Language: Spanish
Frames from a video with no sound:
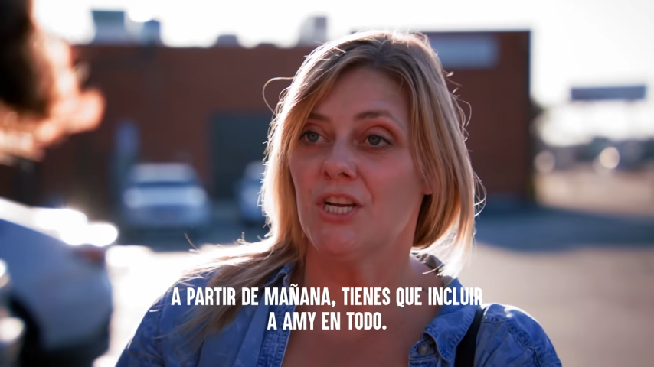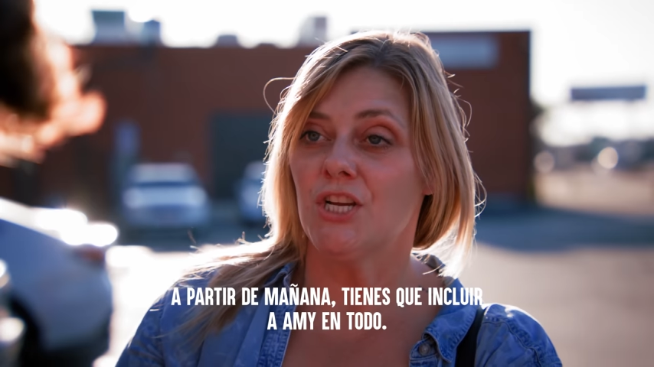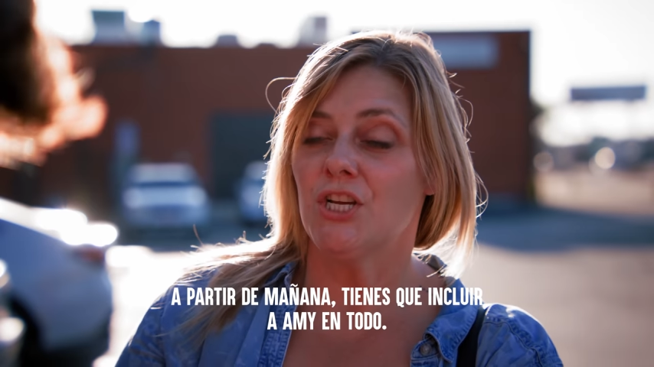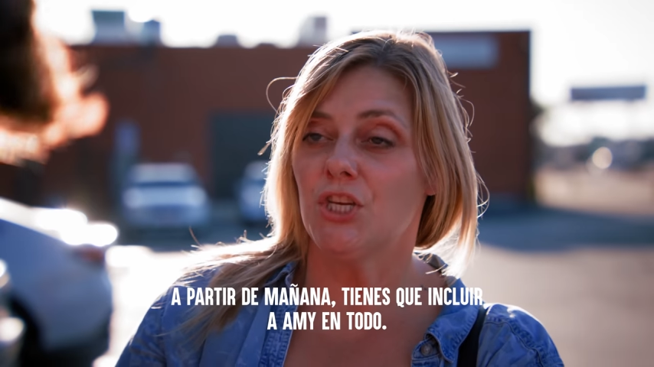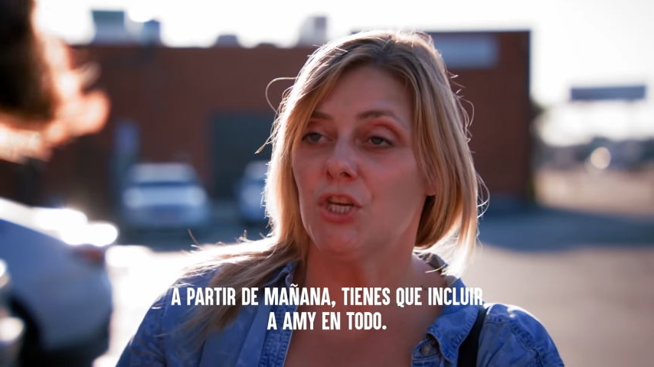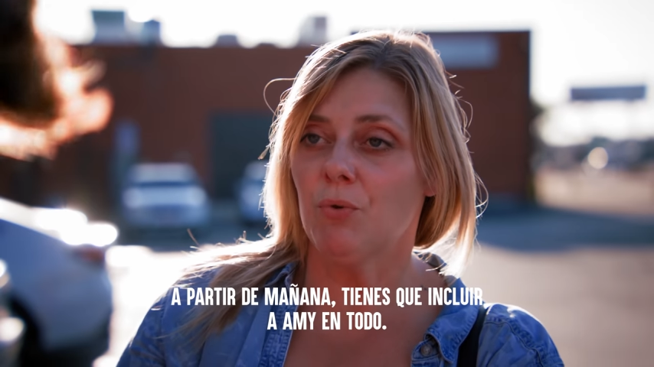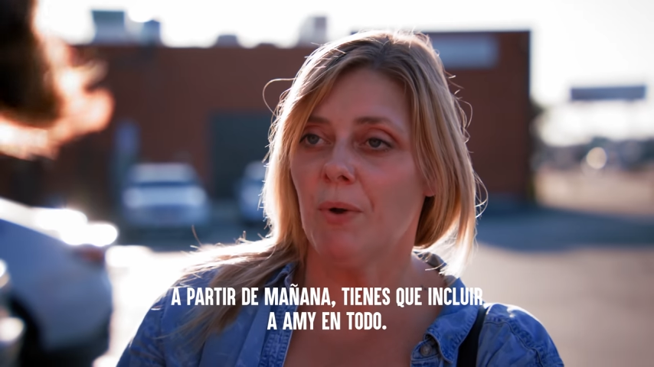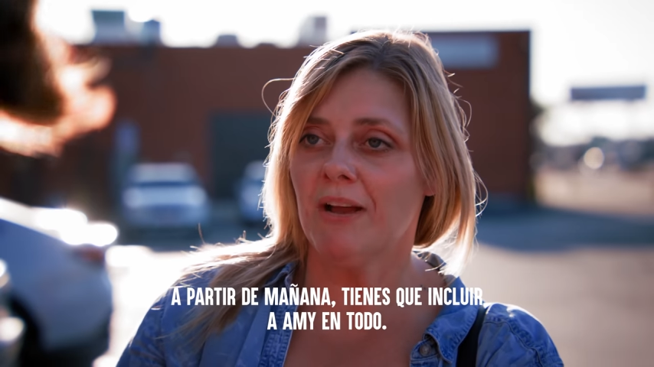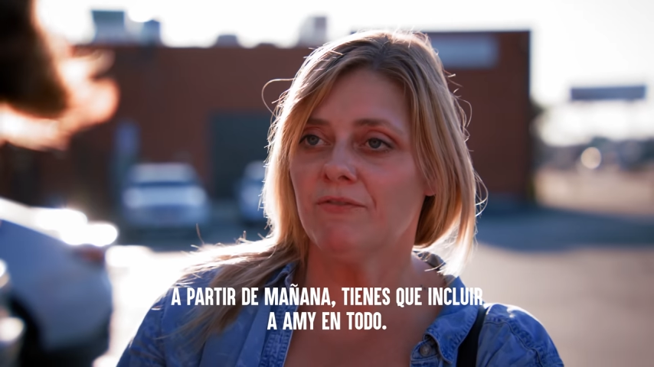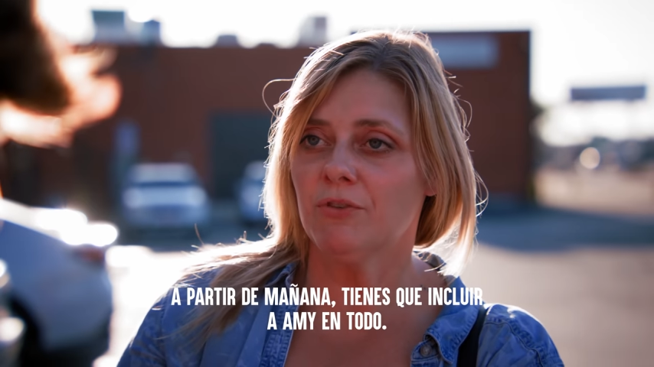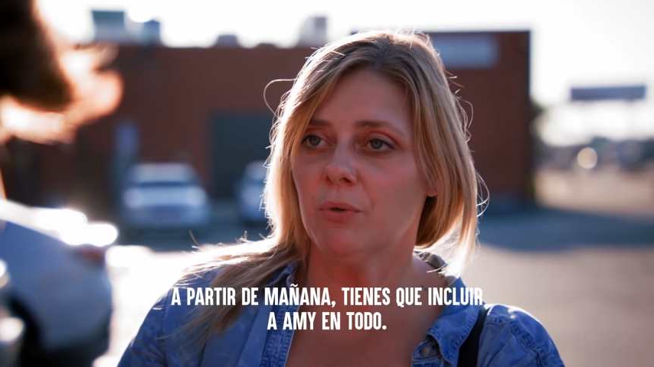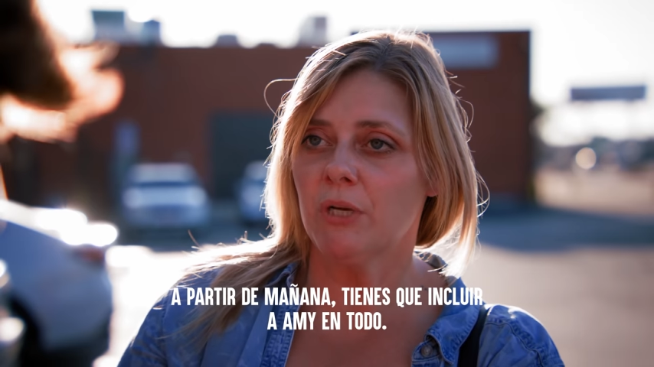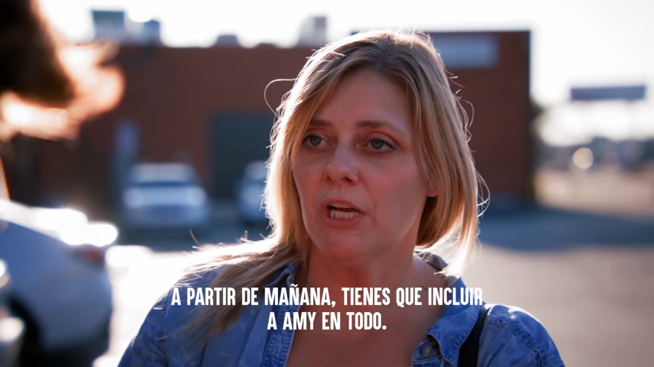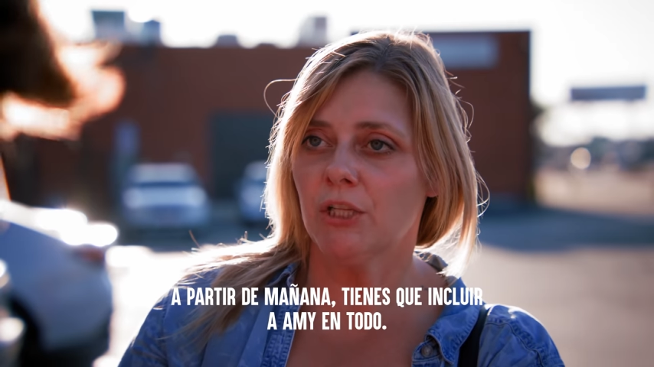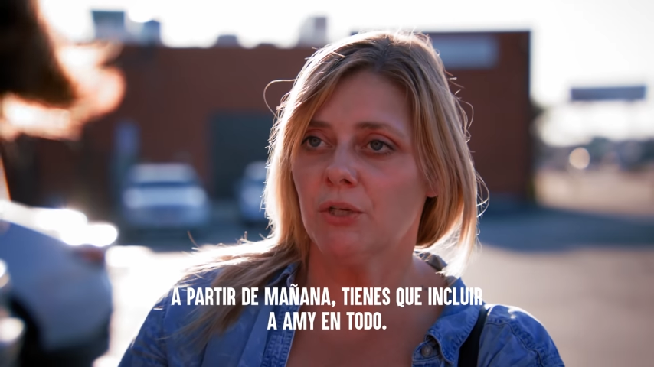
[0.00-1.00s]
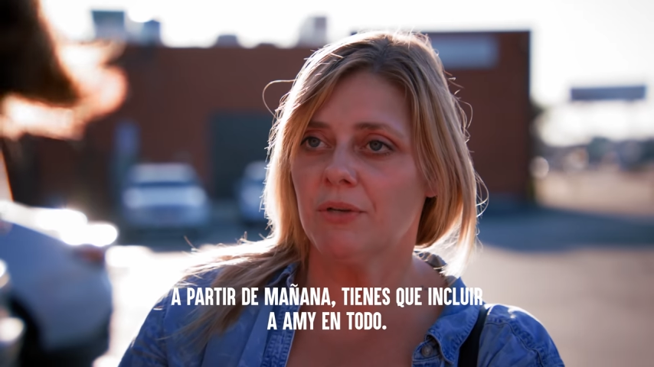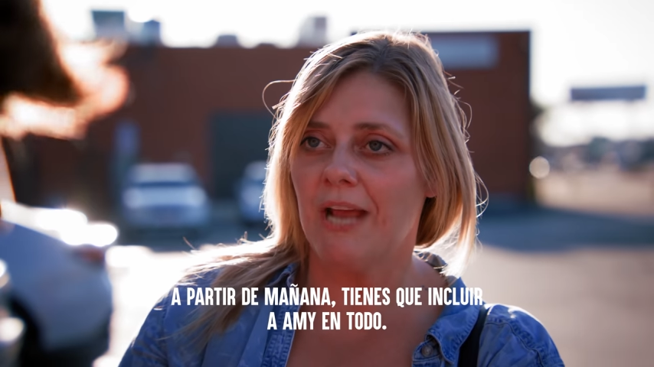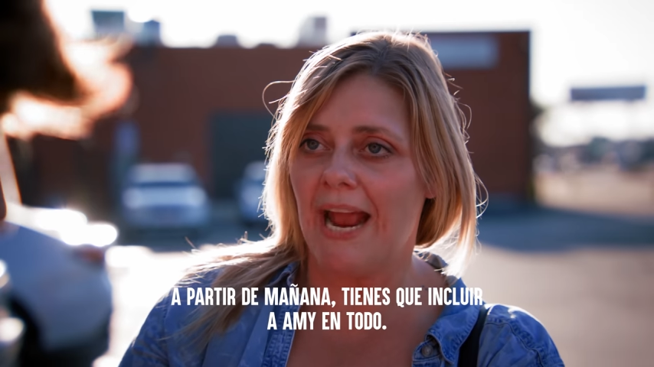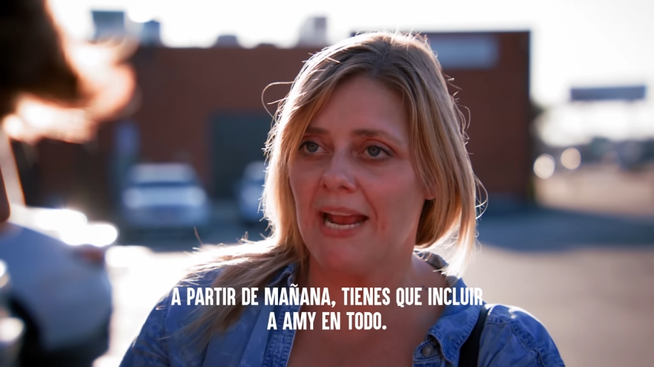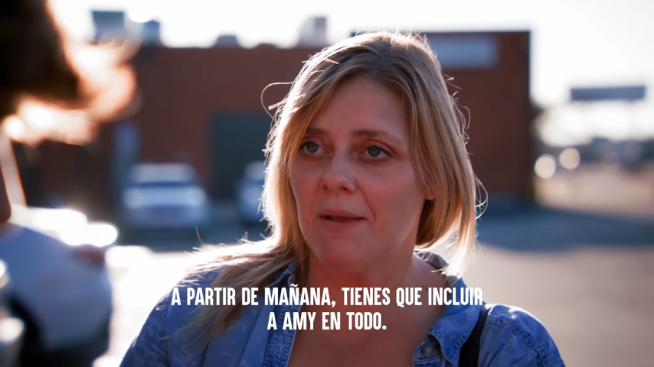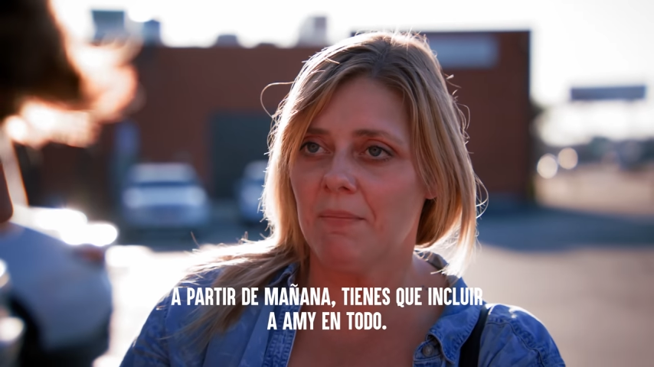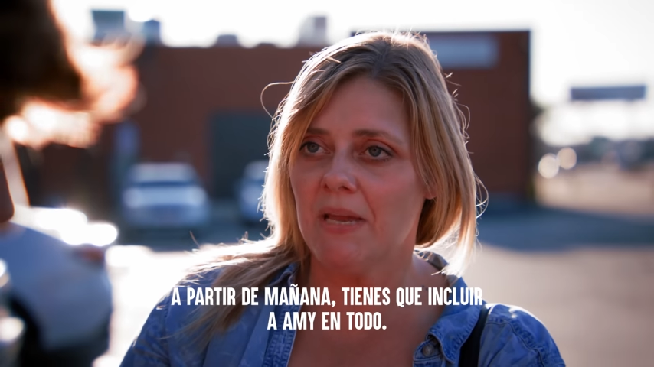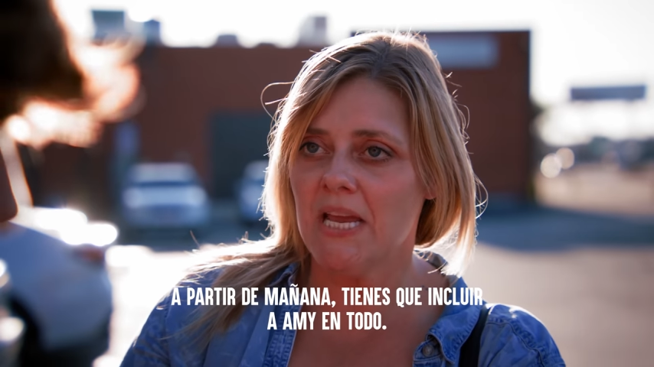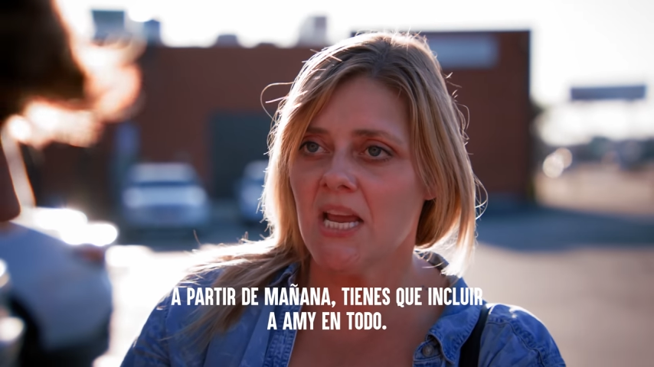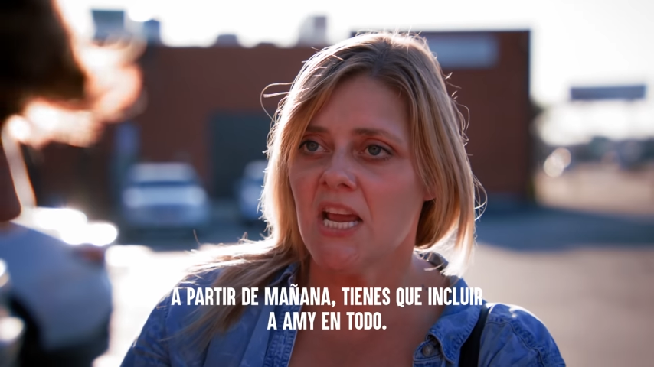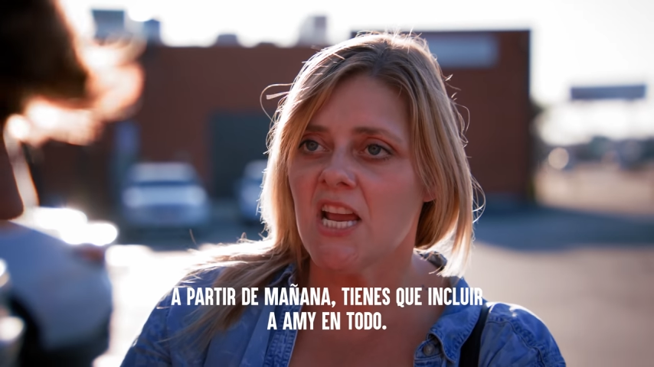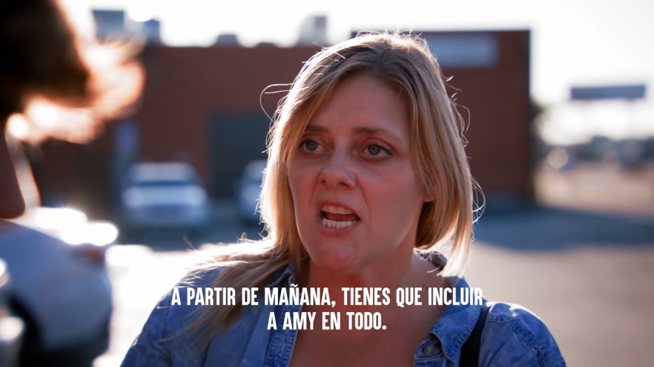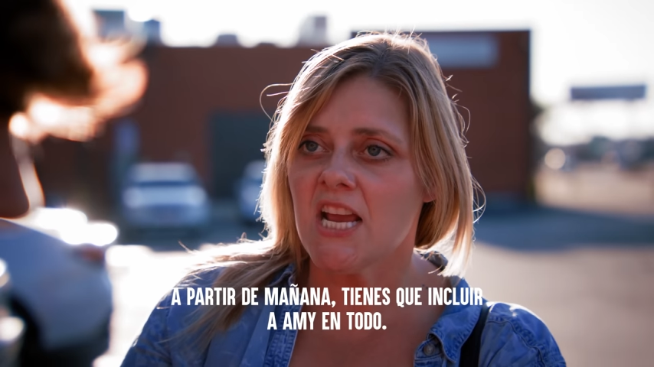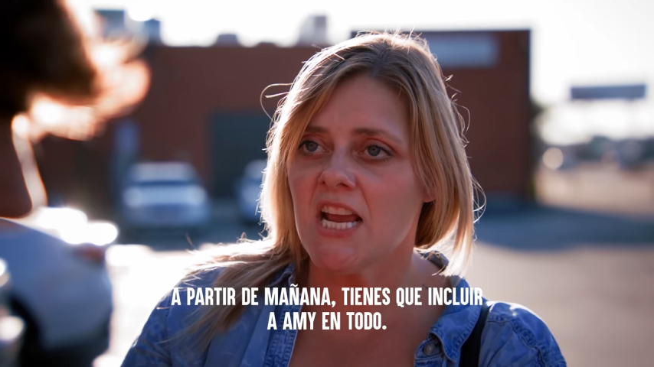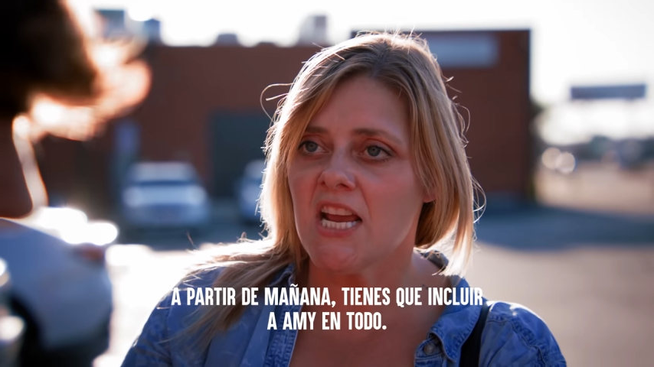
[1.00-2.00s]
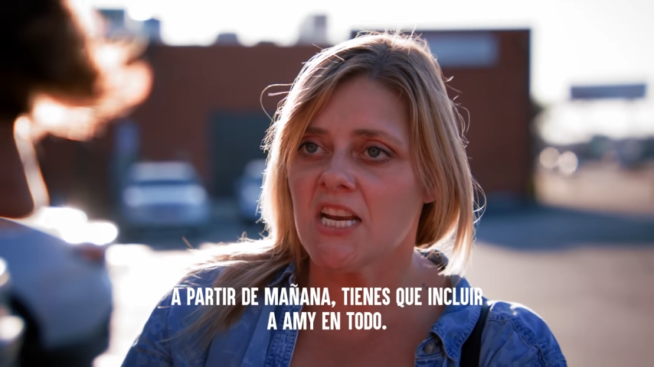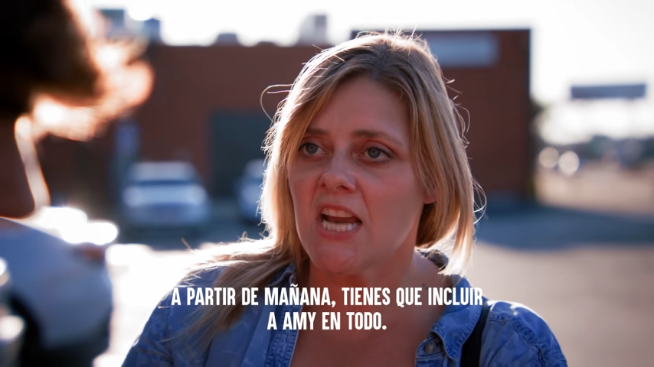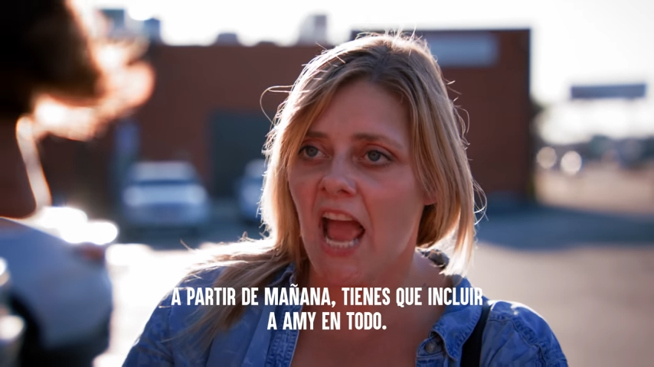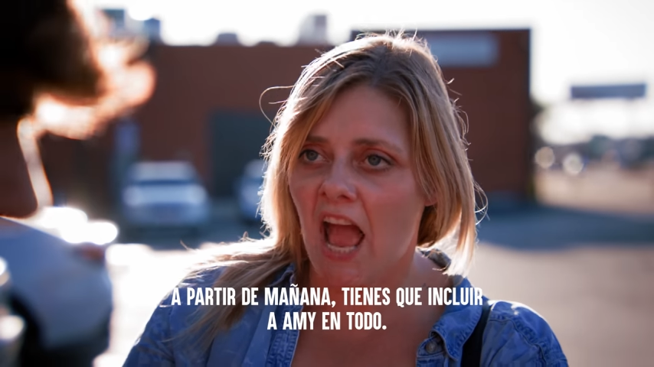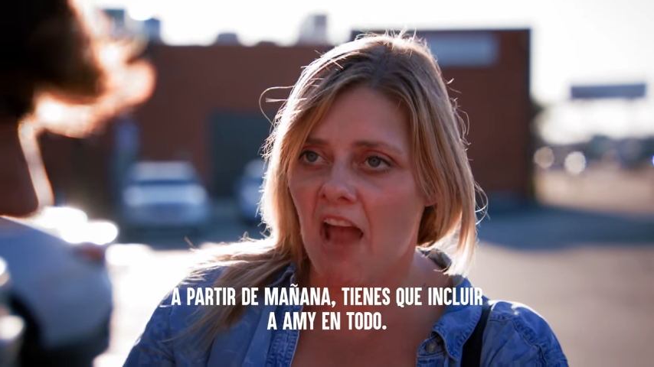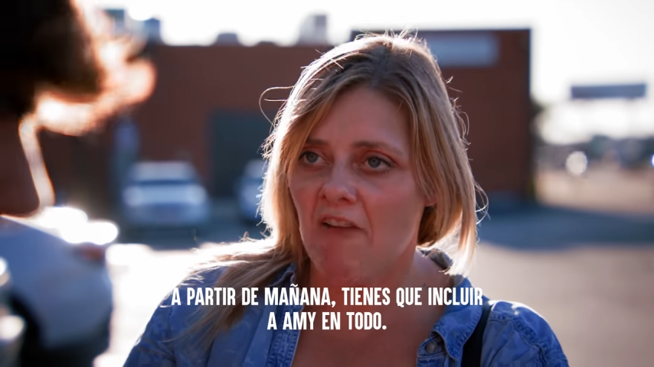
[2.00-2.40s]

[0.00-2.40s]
tienes que incluir a Amy en